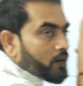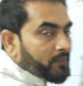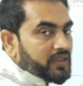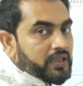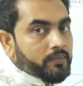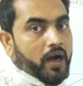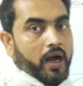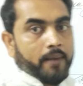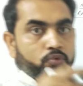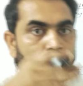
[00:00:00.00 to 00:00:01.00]
मतलब
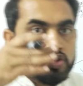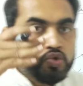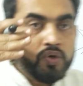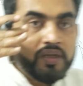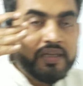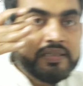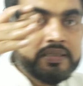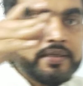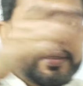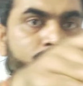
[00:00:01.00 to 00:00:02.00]
आपको जो
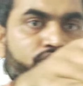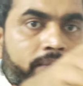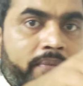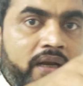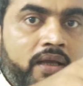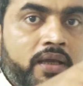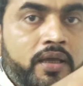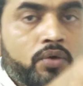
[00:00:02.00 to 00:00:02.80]
इंसिडेंट रे मिलेंगी